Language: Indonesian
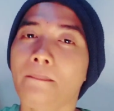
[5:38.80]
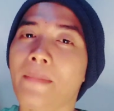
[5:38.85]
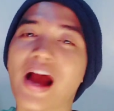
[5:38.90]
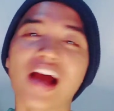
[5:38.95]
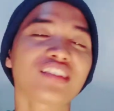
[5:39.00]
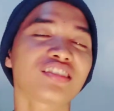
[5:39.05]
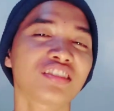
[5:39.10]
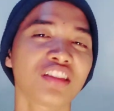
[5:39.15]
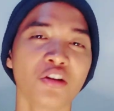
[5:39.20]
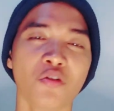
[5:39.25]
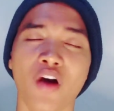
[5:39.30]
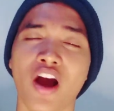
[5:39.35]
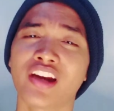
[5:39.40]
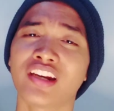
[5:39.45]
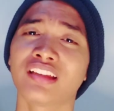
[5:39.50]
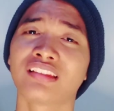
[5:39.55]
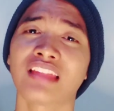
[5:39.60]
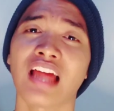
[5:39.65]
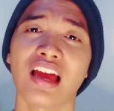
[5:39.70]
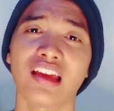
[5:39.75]
pasti
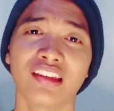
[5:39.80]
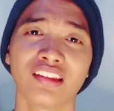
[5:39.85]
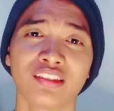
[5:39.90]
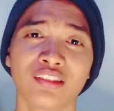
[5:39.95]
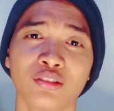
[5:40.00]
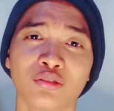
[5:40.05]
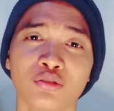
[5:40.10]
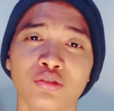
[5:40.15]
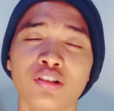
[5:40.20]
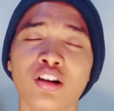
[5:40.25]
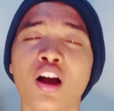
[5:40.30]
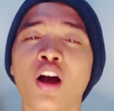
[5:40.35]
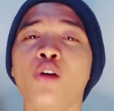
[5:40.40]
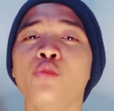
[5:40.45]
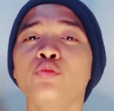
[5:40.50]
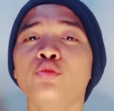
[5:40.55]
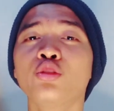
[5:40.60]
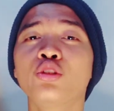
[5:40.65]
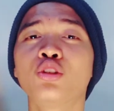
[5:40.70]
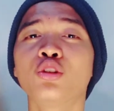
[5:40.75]
wanita itu
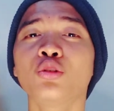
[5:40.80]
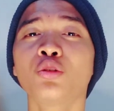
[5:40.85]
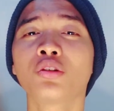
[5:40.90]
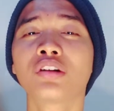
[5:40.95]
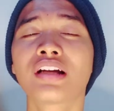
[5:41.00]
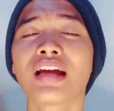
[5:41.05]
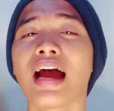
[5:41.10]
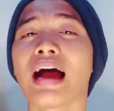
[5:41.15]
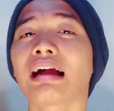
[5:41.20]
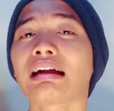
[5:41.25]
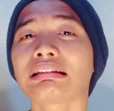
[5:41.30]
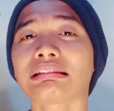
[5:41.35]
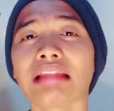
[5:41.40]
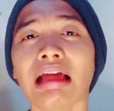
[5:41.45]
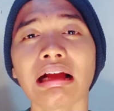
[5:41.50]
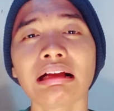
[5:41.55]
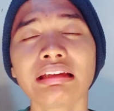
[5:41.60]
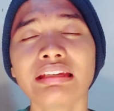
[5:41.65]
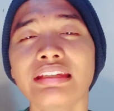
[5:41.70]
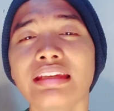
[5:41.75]
juga
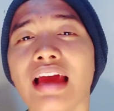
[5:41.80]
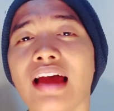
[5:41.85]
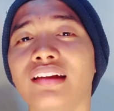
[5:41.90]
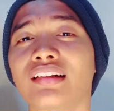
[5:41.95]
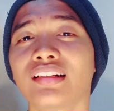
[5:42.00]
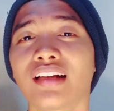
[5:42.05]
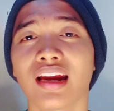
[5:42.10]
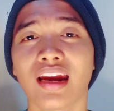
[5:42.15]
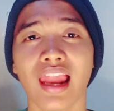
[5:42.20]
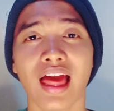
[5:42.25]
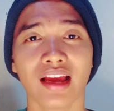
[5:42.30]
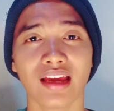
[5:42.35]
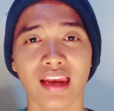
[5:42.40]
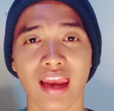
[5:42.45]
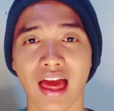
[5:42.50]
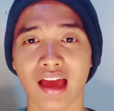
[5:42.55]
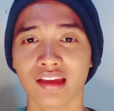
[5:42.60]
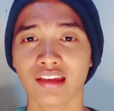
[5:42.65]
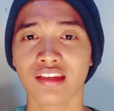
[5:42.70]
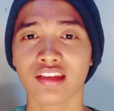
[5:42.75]
ketagihan dengan
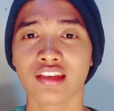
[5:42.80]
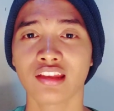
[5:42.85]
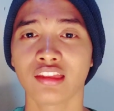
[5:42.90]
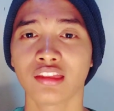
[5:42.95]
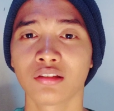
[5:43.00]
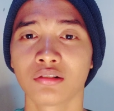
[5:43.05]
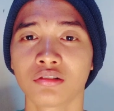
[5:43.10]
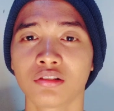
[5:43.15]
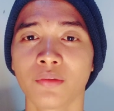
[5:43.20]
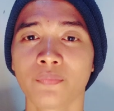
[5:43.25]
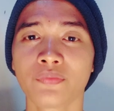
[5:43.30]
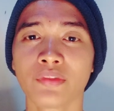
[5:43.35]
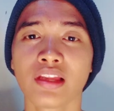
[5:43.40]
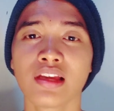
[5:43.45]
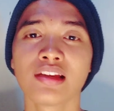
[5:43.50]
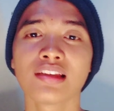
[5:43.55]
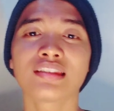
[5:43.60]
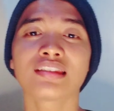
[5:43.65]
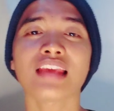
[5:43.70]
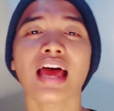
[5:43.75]
laki-laki itu.
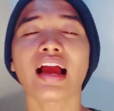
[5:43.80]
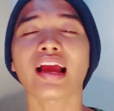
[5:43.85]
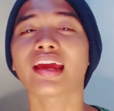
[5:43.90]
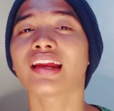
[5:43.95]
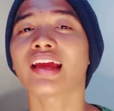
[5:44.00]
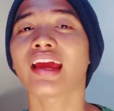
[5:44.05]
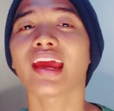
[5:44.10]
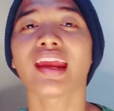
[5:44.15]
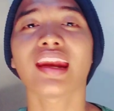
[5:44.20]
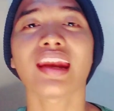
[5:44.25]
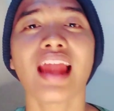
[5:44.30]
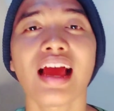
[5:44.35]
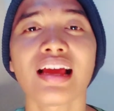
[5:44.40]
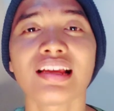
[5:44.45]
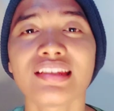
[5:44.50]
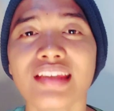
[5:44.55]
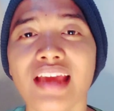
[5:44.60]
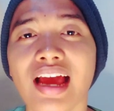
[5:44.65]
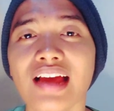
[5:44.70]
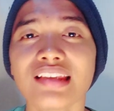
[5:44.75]
Saking
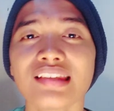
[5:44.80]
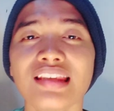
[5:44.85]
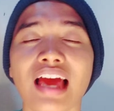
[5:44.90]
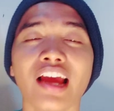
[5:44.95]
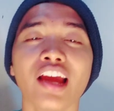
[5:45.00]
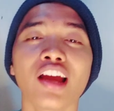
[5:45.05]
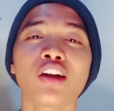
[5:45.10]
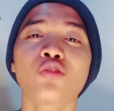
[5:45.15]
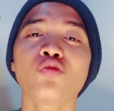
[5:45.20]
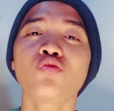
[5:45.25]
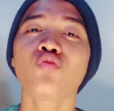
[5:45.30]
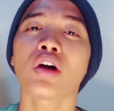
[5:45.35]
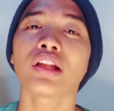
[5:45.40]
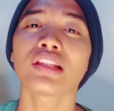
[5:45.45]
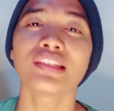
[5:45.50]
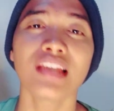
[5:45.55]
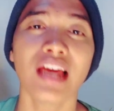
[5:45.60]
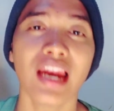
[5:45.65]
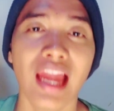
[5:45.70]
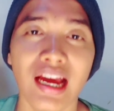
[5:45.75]
enaknya, saking
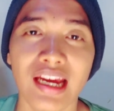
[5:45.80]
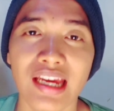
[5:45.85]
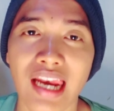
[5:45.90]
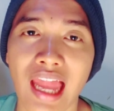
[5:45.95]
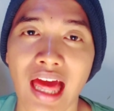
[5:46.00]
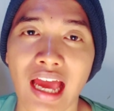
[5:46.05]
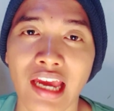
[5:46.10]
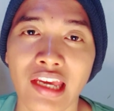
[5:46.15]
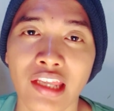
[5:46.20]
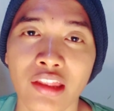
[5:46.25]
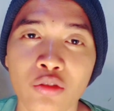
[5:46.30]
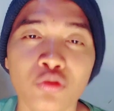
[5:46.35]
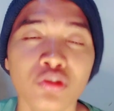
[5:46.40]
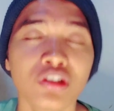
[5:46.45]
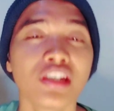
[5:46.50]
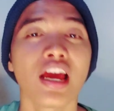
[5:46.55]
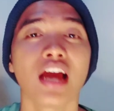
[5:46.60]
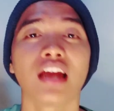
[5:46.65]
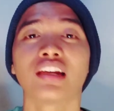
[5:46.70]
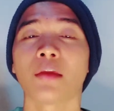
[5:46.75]
kuatnya laki-laki itu
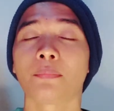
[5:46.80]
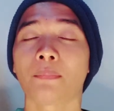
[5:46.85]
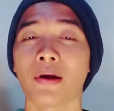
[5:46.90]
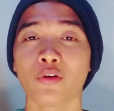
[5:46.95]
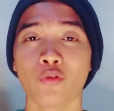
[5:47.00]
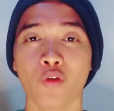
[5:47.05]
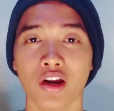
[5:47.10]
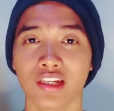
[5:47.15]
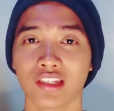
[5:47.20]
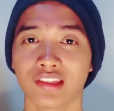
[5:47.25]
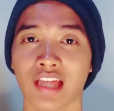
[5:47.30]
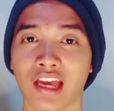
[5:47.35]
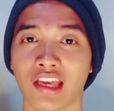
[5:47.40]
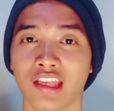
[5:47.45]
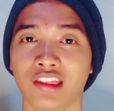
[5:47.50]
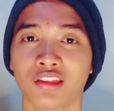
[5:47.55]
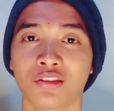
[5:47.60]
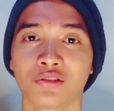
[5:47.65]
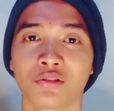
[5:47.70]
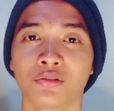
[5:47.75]
di hadapan wanita
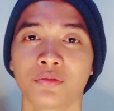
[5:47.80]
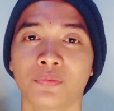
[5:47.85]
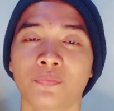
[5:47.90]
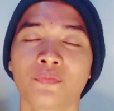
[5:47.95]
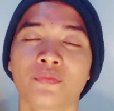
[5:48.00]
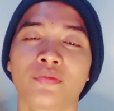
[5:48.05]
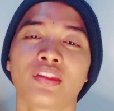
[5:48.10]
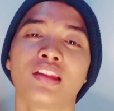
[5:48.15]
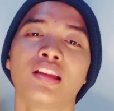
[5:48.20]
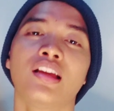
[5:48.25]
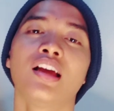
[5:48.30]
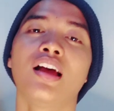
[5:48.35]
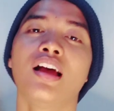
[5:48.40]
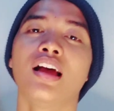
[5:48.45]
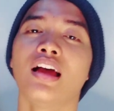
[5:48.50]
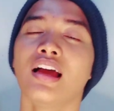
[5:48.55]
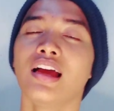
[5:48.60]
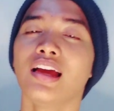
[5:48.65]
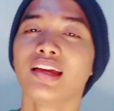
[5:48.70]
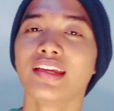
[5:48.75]
itu.
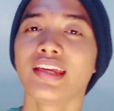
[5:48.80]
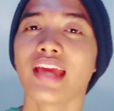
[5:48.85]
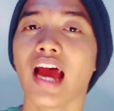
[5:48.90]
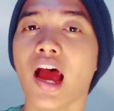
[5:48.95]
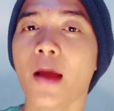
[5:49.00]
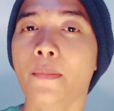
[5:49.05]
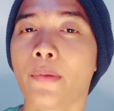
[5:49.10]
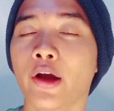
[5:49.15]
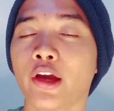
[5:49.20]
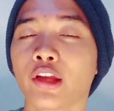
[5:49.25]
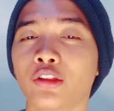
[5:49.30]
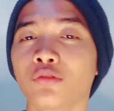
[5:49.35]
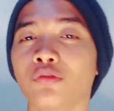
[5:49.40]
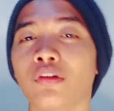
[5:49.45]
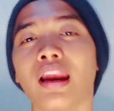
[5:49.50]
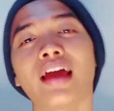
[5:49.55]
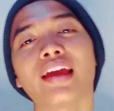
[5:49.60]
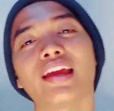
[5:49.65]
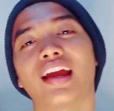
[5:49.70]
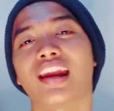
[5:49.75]
Ya,
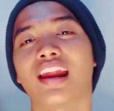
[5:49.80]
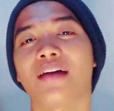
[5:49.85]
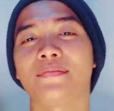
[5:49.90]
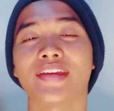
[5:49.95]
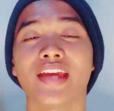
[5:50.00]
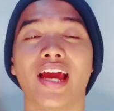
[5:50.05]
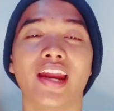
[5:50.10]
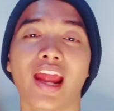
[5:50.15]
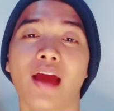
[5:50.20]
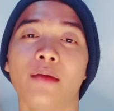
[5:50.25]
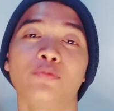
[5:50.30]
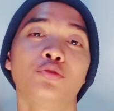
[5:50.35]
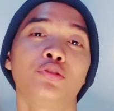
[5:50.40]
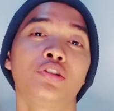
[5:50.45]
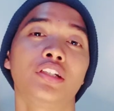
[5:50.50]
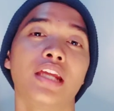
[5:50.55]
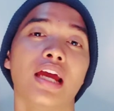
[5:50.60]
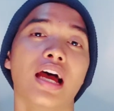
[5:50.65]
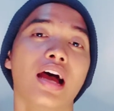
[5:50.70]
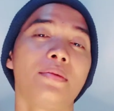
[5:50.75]
begitulah yang namanya anak
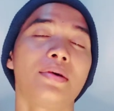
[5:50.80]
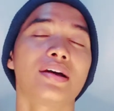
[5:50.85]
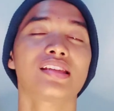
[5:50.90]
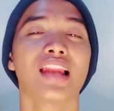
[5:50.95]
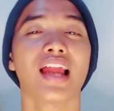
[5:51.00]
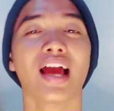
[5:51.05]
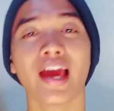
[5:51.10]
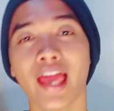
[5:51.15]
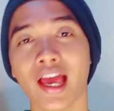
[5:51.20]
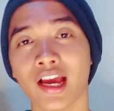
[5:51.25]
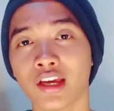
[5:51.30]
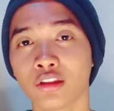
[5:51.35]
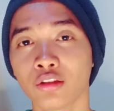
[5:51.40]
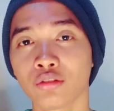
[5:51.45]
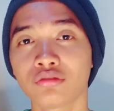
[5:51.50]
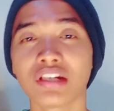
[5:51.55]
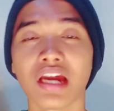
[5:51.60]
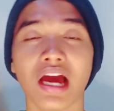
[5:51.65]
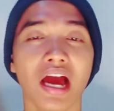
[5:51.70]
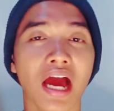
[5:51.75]
muda, masalah kayak
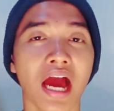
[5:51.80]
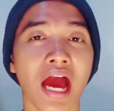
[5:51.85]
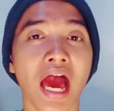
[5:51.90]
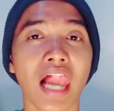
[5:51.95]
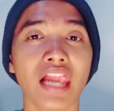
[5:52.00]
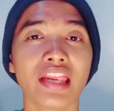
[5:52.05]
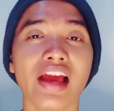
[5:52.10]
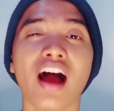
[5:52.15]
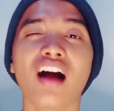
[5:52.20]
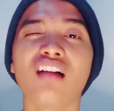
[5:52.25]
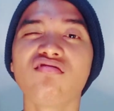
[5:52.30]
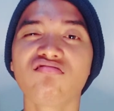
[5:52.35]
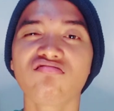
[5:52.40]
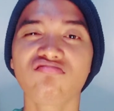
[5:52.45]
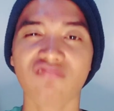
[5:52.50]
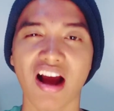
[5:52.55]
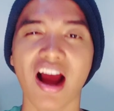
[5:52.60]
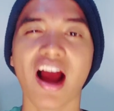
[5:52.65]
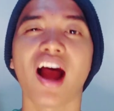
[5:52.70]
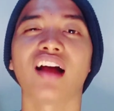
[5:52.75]
gitu udah hal yang
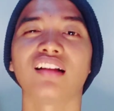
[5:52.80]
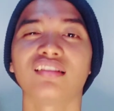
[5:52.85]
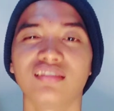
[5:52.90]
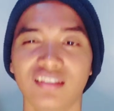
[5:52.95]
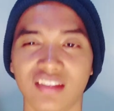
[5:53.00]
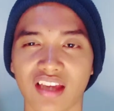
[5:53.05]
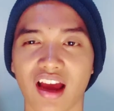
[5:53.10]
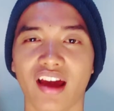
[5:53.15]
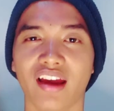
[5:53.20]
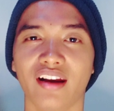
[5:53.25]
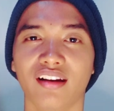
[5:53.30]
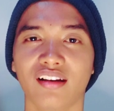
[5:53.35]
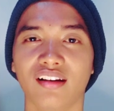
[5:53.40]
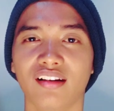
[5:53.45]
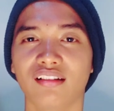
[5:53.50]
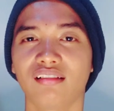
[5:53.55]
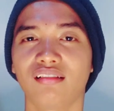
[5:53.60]
wajar.